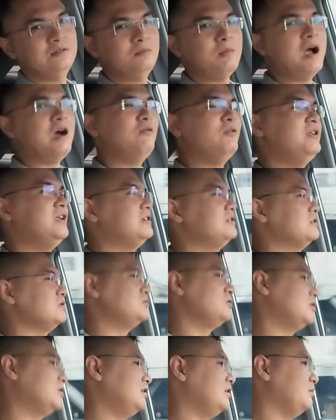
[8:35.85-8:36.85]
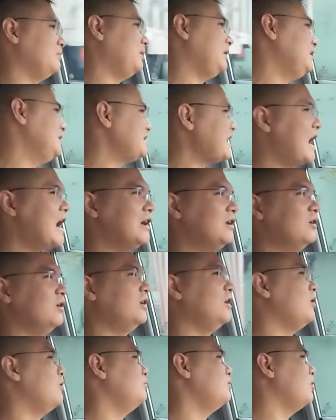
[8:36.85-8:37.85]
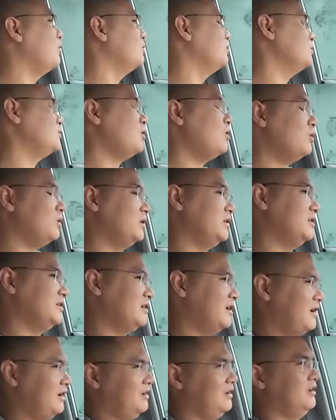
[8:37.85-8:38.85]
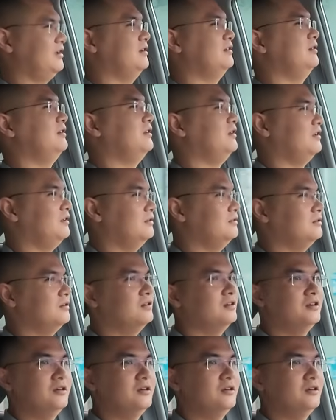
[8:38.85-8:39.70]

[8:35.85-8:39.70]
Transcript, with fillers: báo với nhà sản xuất là pin chai rồi đấy ông đổi cho tôi đấy thì để,